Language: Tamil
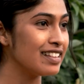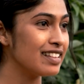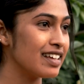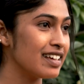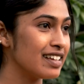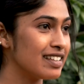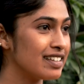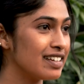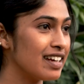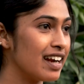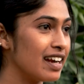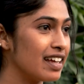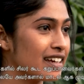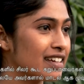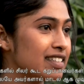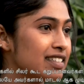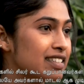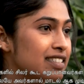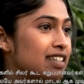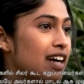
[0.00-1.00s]
இந்த இது
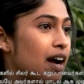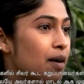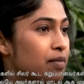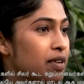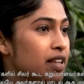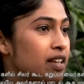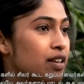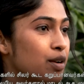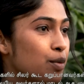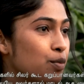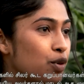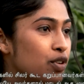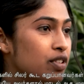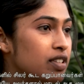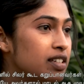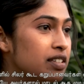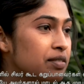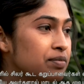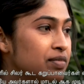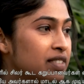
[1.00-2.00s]
நடக்குது அப்படின்றம்போது
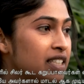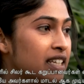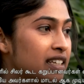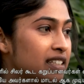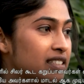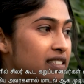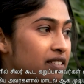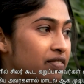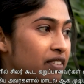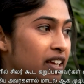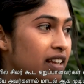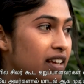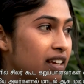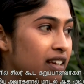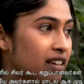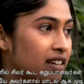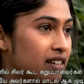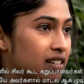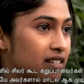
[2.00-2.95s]
இட்ஸ் வெரி